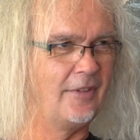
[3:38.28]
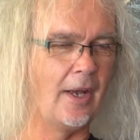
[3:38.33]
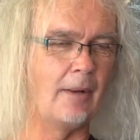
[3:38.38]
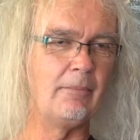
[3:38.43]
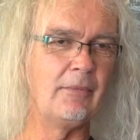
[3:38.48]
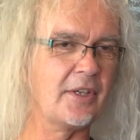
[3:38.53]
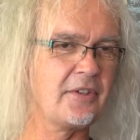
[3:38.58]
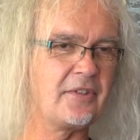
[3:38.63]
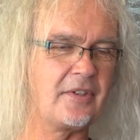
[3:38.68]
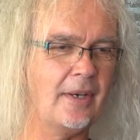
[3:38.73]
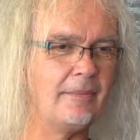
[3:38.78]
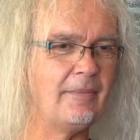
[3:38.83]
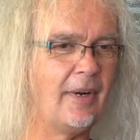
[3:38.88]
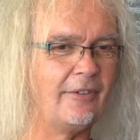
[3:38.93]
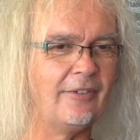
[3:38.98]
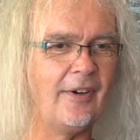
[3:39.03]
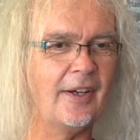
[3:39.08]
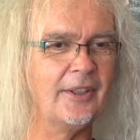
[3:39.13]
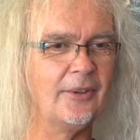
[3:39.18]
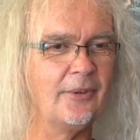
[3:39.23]
Wie? Dann haben wir jetzt
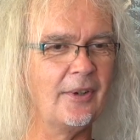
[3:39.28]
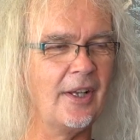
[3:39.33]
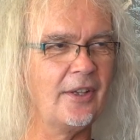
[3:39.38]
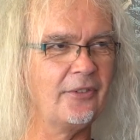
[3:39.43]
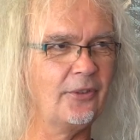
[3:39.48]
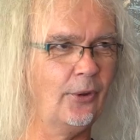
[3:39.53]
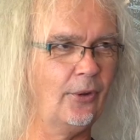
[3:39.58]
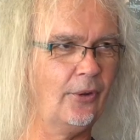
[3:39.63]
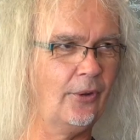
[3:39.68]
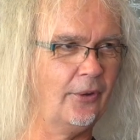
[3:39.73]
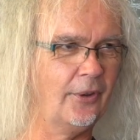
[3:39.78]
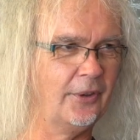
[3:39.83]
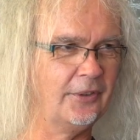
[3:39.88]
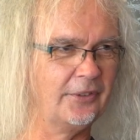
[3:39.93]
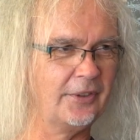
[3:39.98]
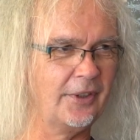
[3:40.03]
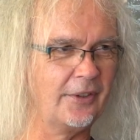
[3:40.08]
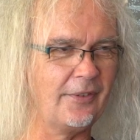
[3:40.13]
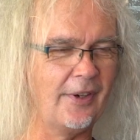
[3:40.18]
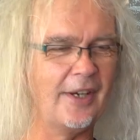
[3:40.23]
zehnmal Wacken oder so. Ja,
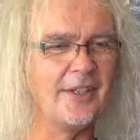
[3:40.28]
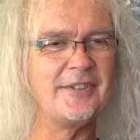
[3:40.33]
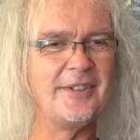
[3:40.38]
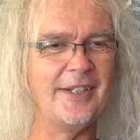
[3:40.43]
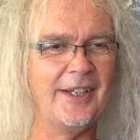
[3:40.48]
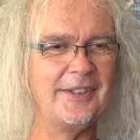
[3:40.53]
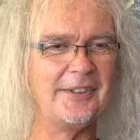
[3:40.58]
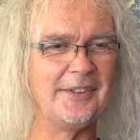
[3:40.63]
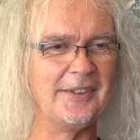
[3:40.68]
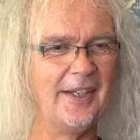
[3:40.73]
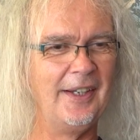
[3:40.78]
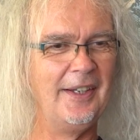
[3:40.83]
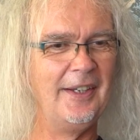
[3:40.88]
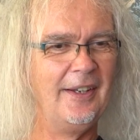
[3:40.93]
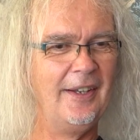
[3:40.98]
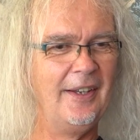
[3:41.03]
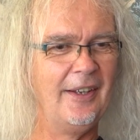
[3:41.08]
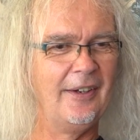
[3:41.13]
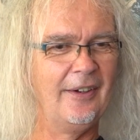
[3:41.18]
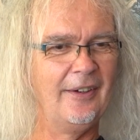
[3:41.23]
und ja, eben
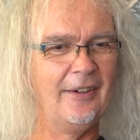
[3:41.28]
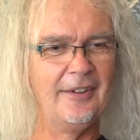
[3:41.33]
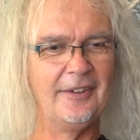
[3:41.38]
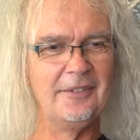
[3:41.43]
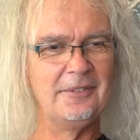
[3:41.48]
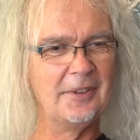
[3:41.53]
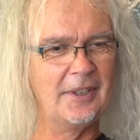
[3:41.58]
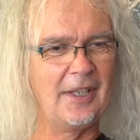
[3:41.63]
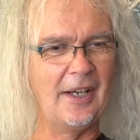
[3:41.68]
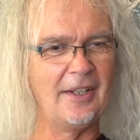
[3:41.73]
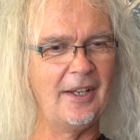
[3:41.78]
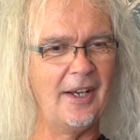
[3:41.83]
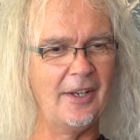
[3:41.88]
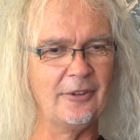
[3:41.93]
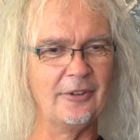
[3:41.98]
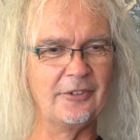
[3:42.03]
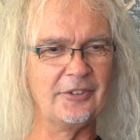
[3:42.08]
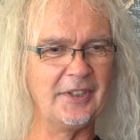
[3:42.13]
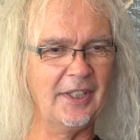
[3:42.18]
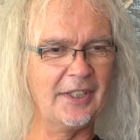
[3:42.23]
äh, keine
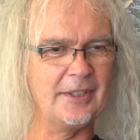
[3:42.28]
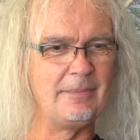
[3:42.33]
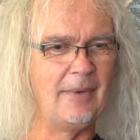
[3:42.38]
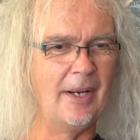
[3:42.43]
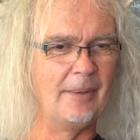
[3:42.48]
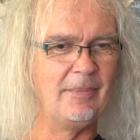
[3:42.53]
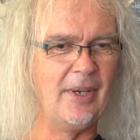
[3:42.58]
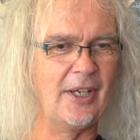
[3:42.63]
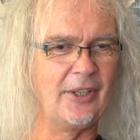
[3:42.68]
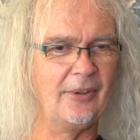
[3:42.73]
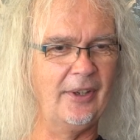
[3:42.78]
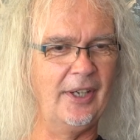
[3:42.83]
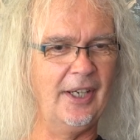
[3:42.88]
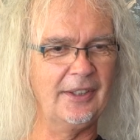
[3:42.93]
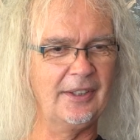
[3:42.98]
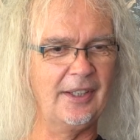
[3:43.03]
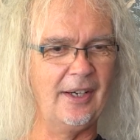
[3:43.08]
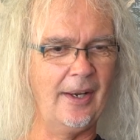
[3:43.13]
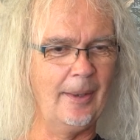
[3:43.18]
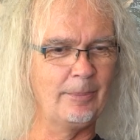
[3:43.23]
Ahnung, sechsmal Bang Your
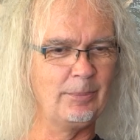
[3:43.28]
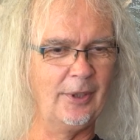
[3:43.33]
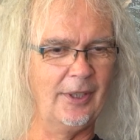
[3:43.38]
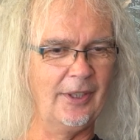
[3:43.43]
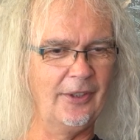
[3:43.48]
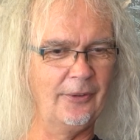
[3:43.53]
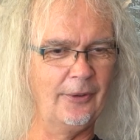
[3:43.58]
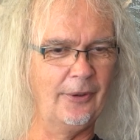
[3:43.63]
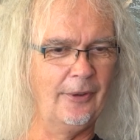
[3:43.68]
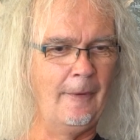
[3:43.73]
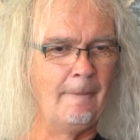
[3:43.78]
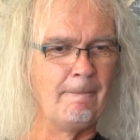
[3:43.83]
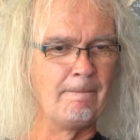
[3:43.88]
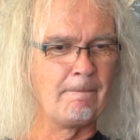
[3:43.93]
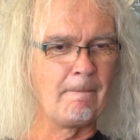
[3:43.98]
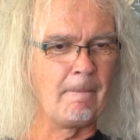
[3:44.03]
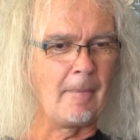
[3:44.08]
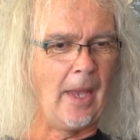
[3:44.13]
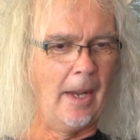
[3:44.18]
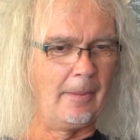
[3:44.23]
Head gehabt oder so.
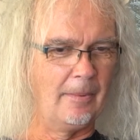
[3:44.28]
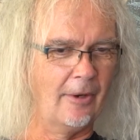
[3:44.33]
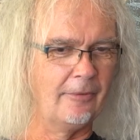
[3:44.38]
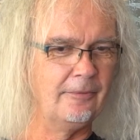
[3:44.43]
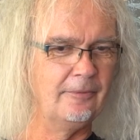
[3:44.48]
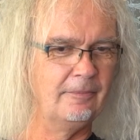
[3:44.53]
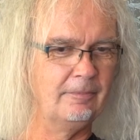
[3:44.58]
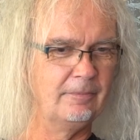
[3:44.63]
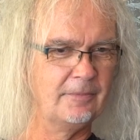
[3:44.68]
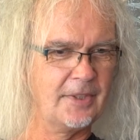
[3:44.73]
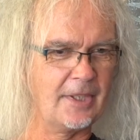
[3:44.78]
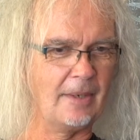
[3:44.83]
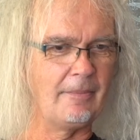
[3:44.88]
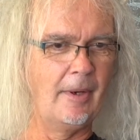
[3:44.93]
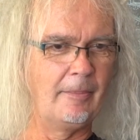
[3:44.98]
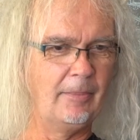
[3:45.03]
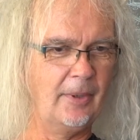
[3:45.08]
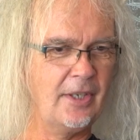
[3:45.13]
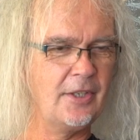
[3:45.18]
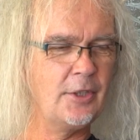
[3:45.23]
Ja. Aber auf dem
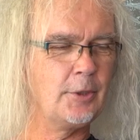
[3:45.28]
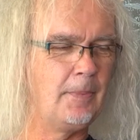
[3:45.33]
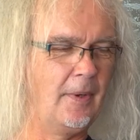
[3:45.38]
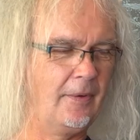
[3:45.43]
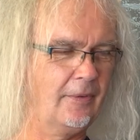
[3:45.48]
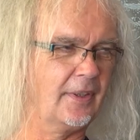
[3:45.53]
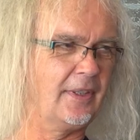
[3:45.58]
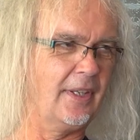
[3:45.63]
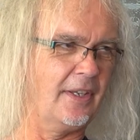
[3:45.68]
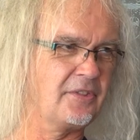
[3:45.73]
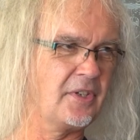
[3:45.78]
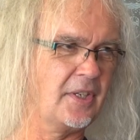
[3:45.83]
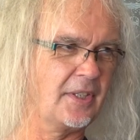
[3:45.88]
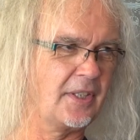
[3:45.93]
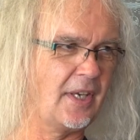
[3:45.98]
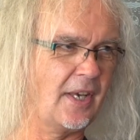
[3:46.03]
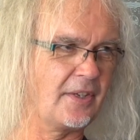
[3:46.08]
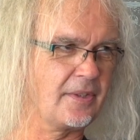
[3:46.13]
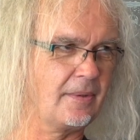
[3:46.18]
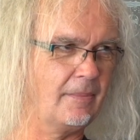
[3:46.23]
Summer Breeze spielen wir
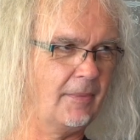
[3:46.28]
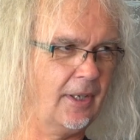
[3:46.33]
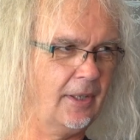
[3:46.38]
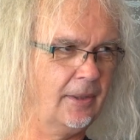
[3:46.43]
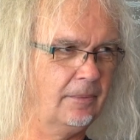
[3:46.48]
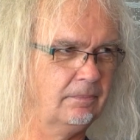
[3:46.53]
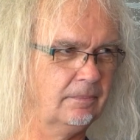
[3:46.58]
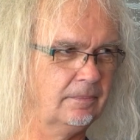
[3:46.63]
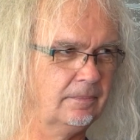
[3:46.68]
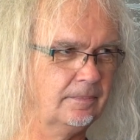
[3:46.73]
tatsächlich das erste Mal.